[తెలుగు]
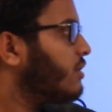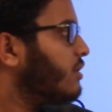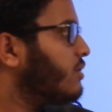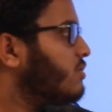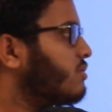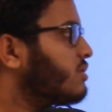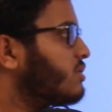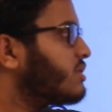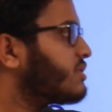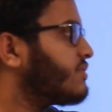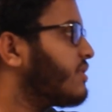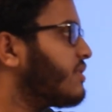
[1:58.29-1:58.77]

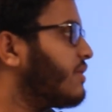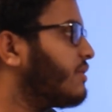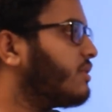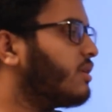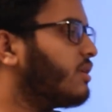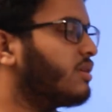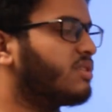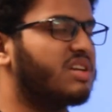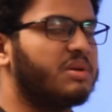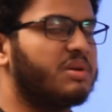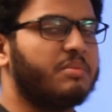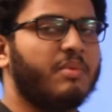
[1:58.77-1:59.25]
కోర్స్
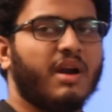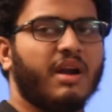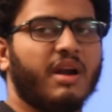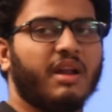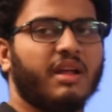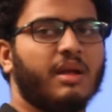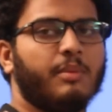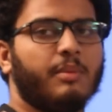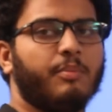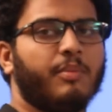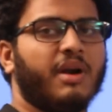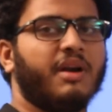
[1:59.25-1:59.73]
వ్యవధి
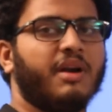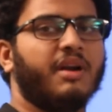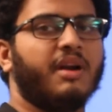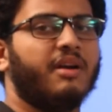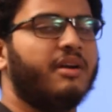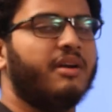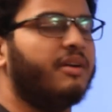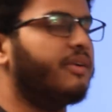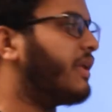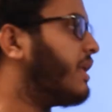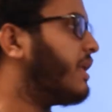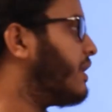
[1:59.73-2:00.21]
వచ్చేవాడికి
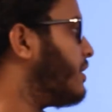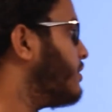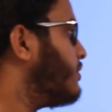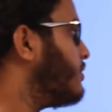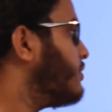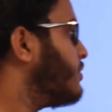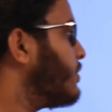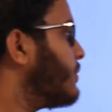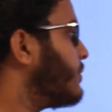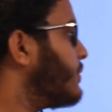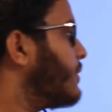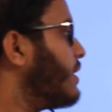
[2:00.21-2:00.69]
పన్నెండు నెలలు
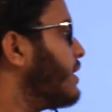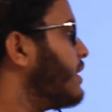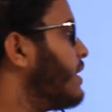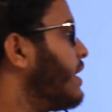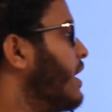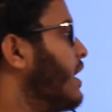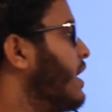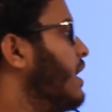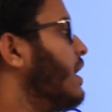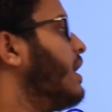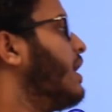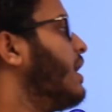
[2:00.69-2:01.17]
ఉంటుంది
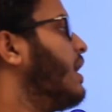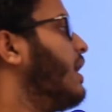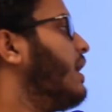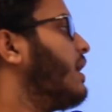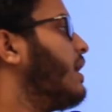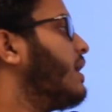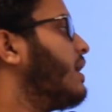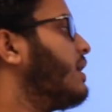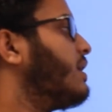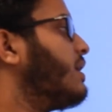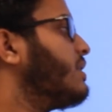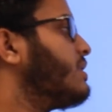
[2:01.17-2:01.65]

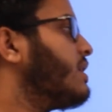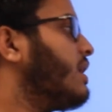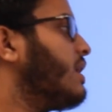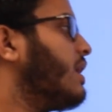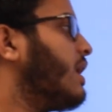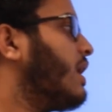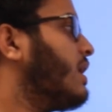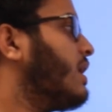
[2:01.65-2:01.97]
అర్హత